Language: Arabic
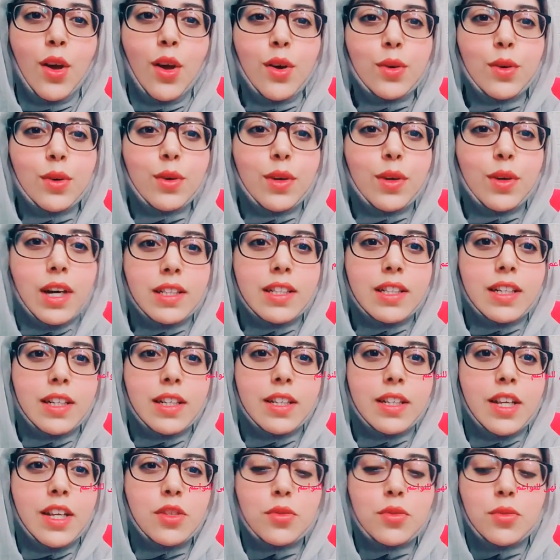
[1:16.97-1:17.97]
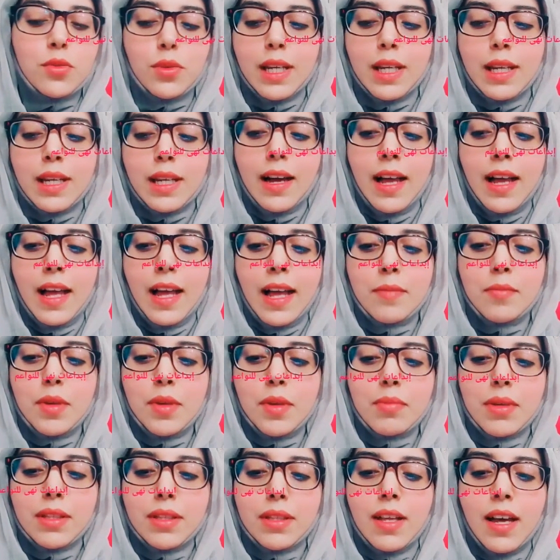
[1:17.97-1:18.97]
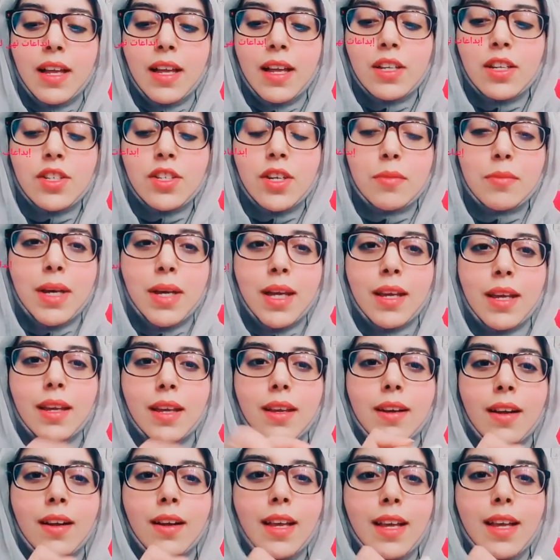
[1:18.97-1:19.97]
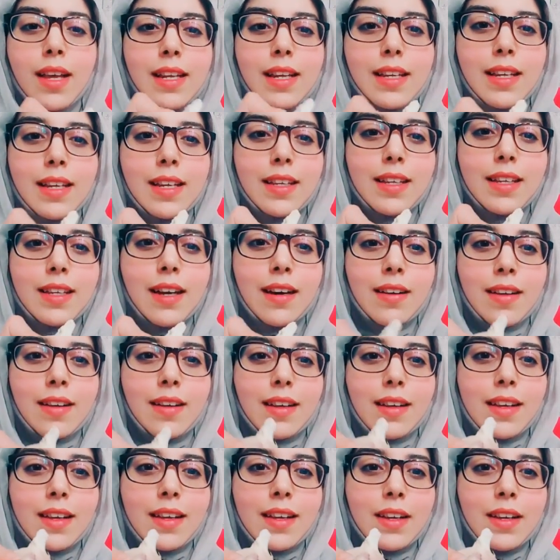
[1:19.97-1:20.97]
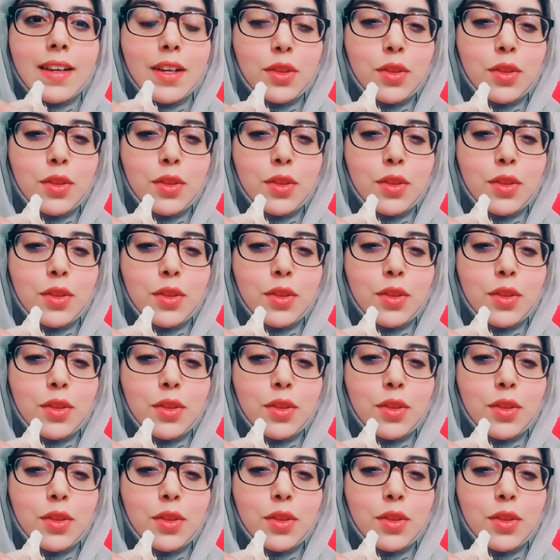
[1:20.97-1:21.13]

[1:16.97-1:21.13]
وغادي نحتاجوا الى حبيبه الجماهير اللي هي آه،